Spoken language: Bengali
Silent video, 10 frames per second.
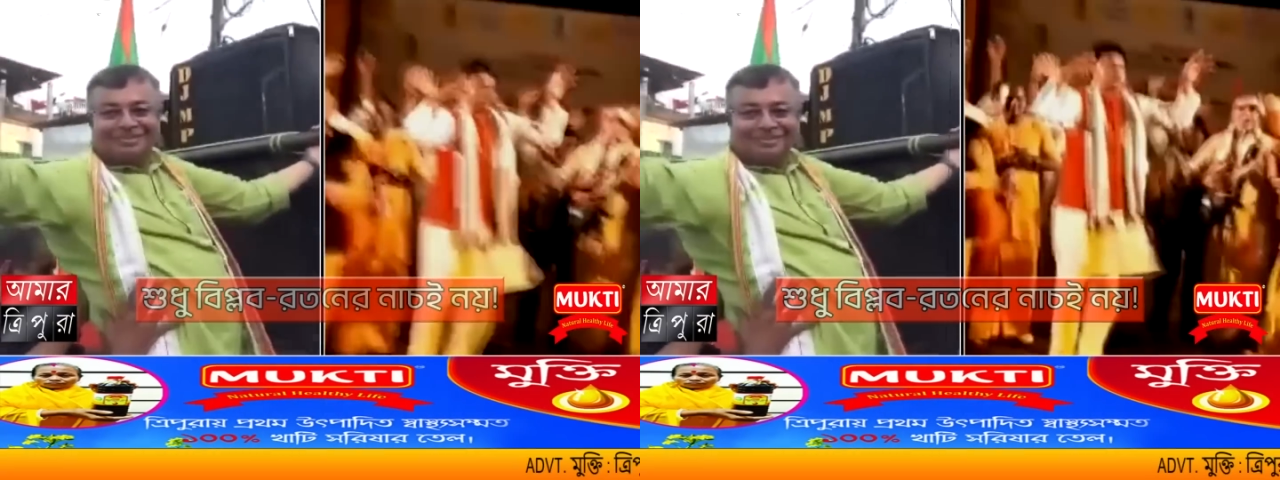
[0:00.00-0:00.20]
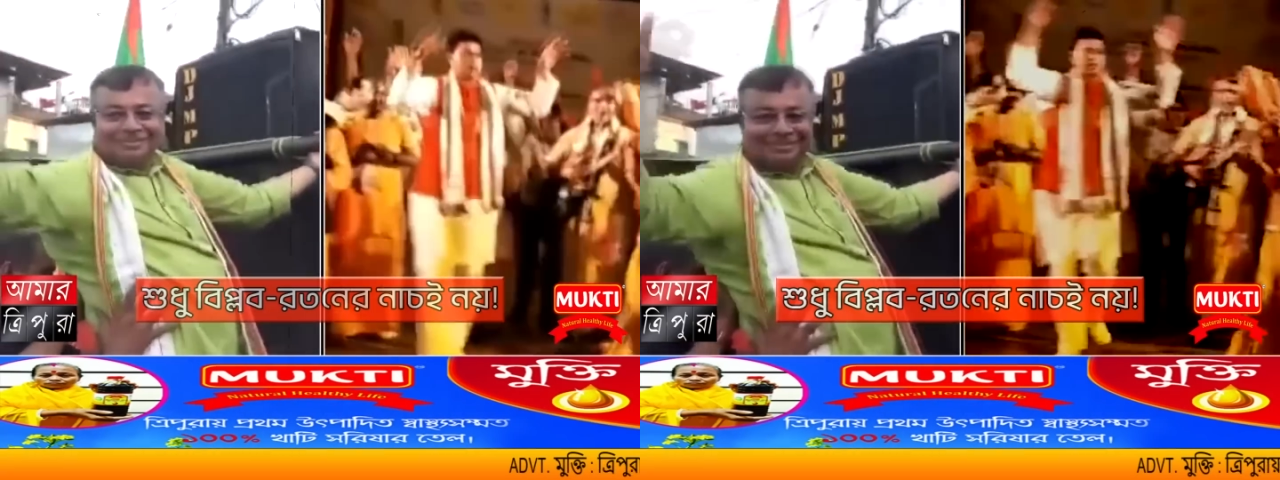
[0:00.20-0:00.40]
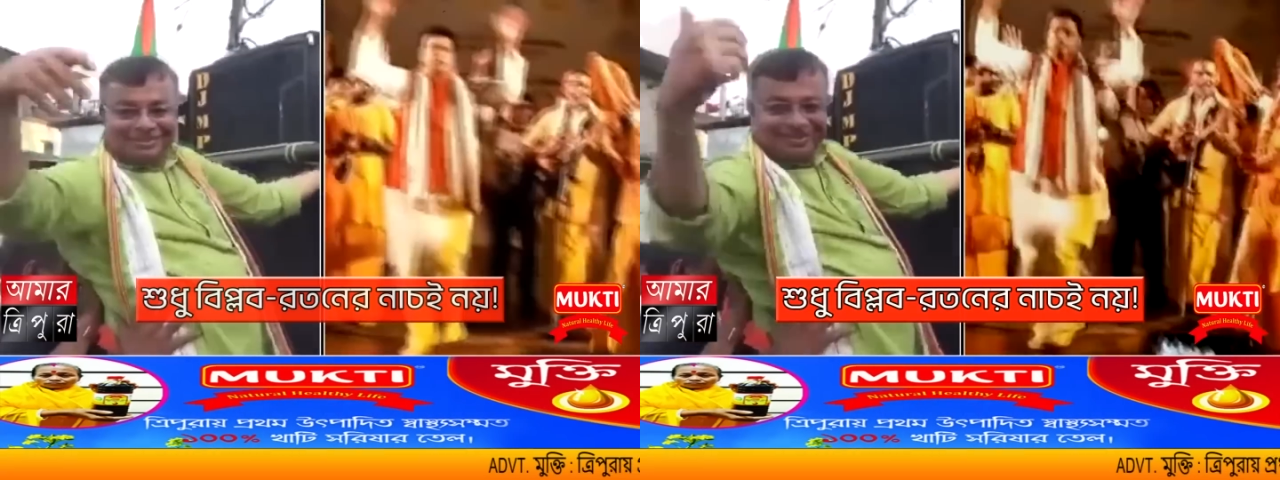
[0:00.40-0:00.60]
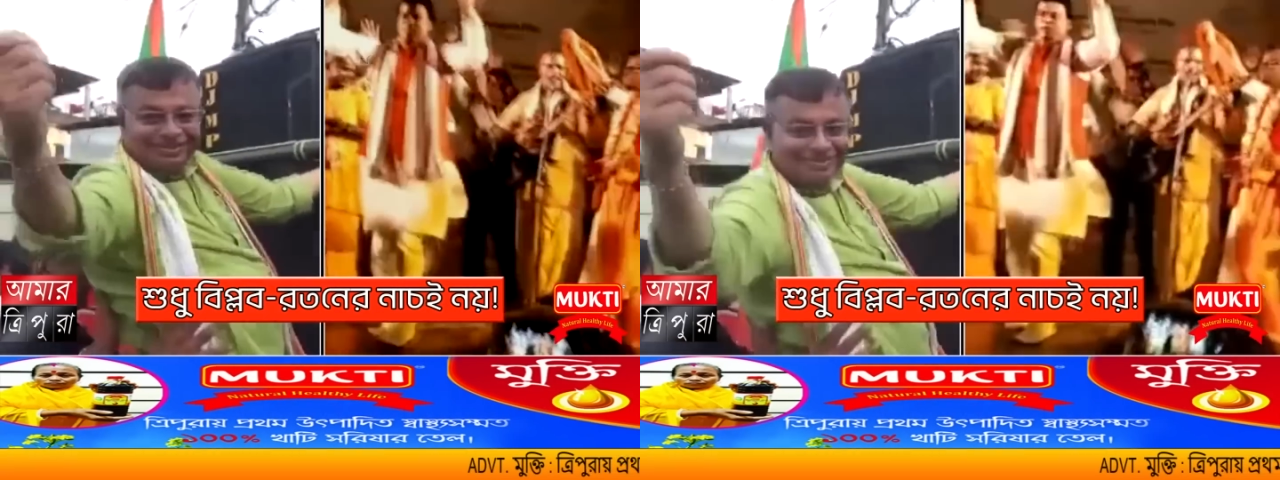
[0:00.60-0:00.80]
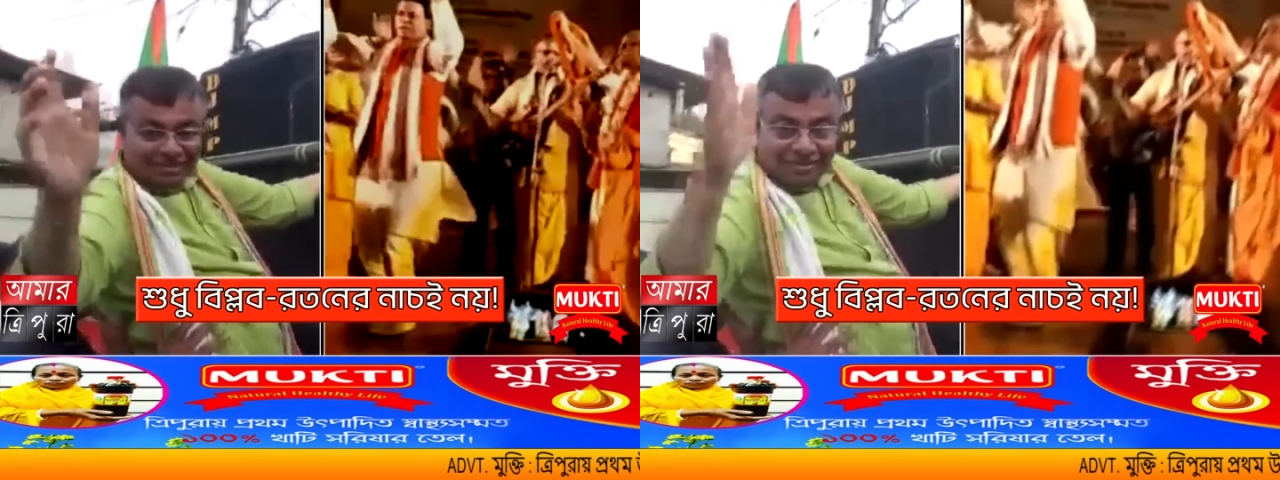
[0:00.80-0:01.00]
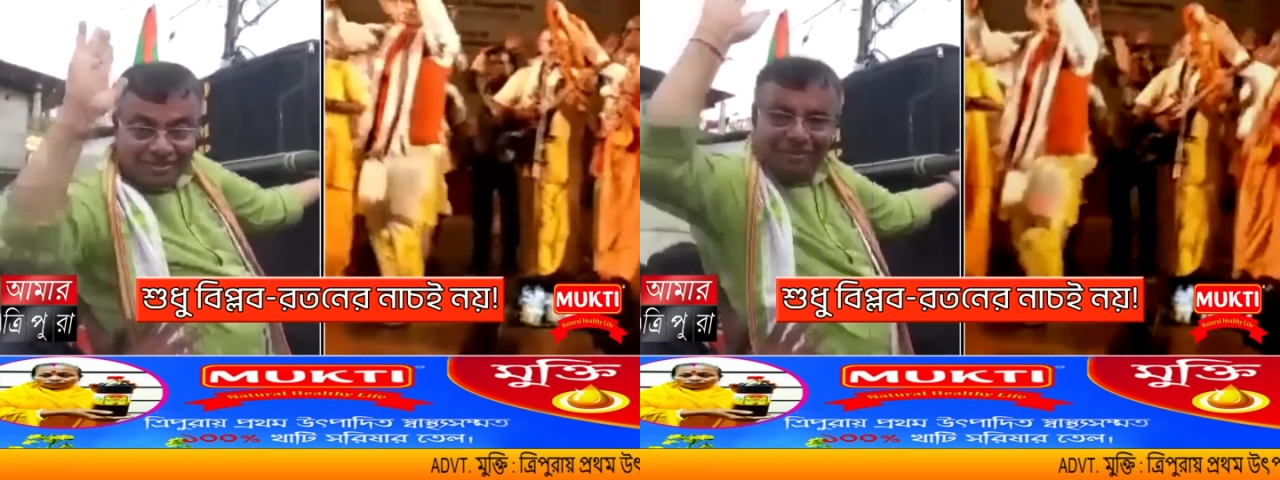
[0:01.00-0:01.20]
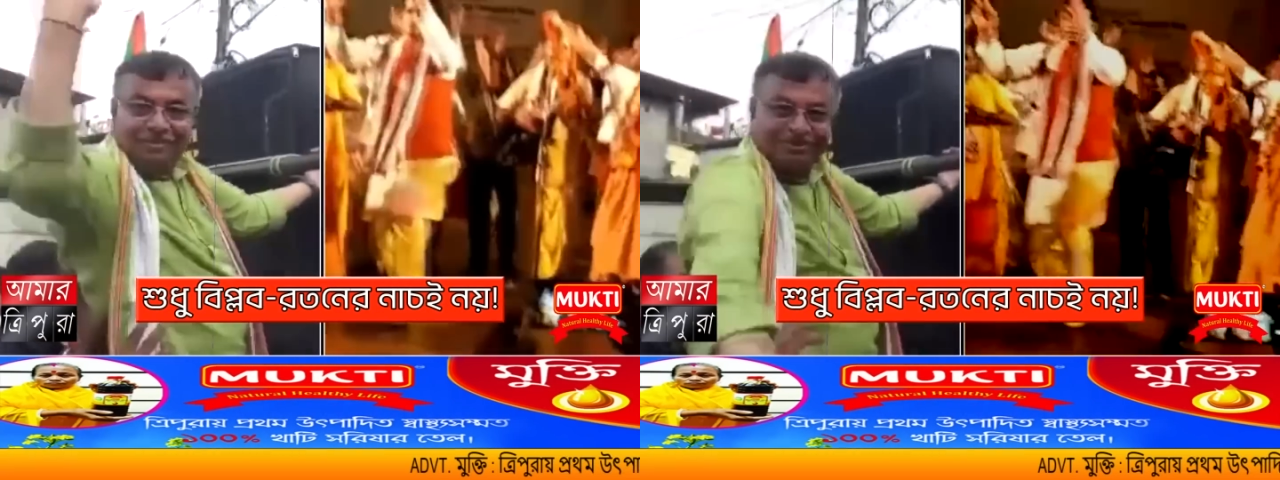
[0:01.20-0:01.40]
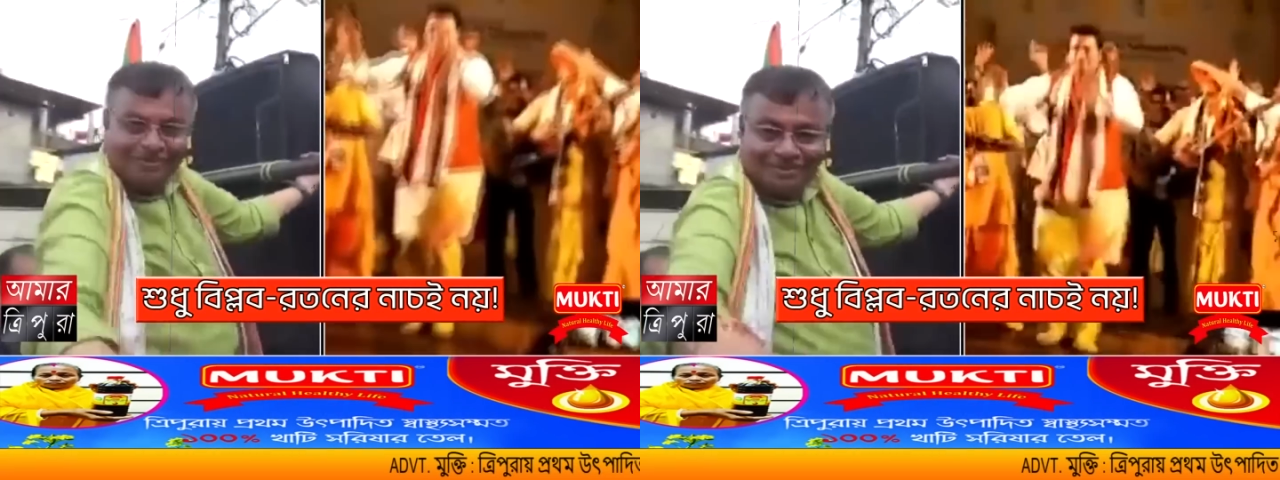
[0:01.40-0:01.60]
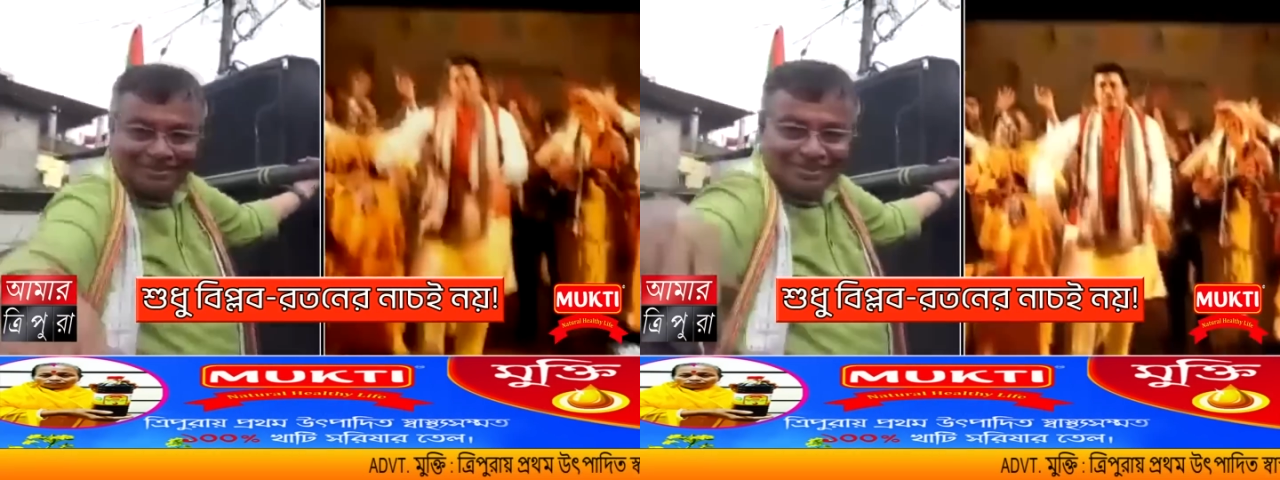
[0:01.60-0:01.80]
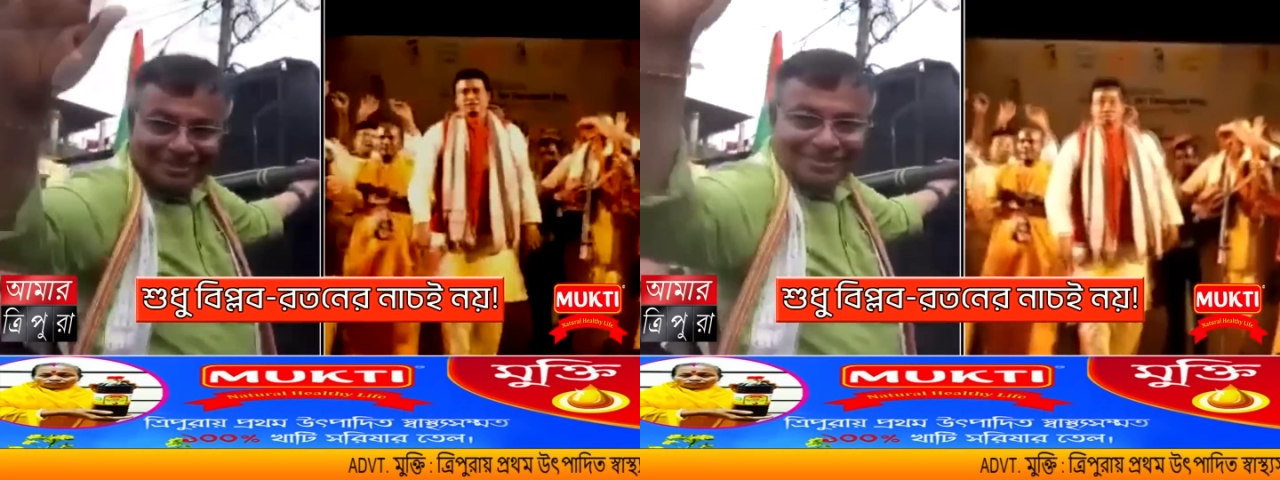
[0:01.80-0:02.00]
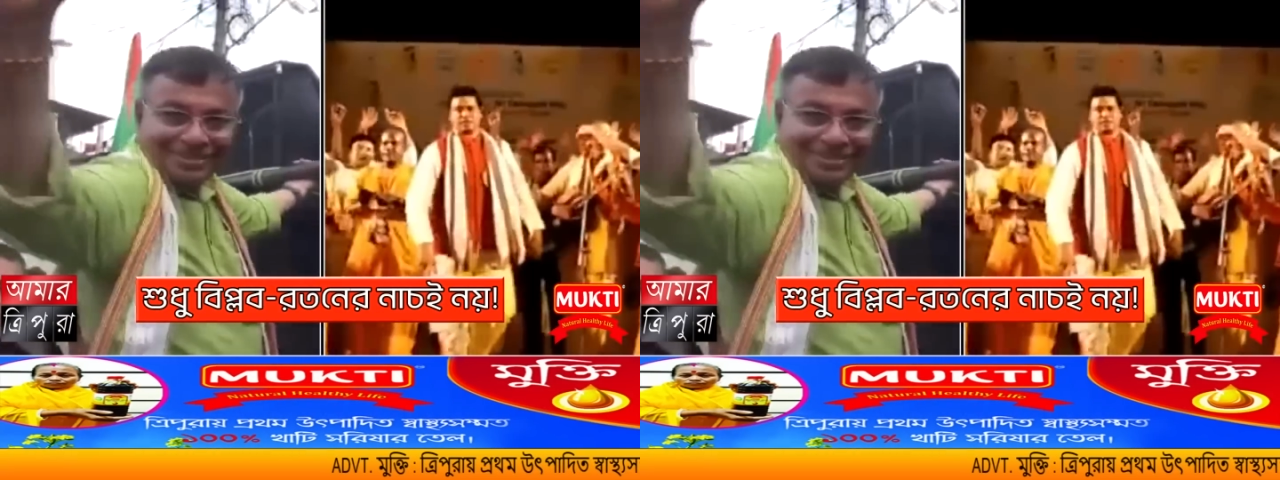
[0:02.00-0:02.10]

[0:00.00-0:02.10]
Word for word: শুধু বিপ্লব রতনের নাচে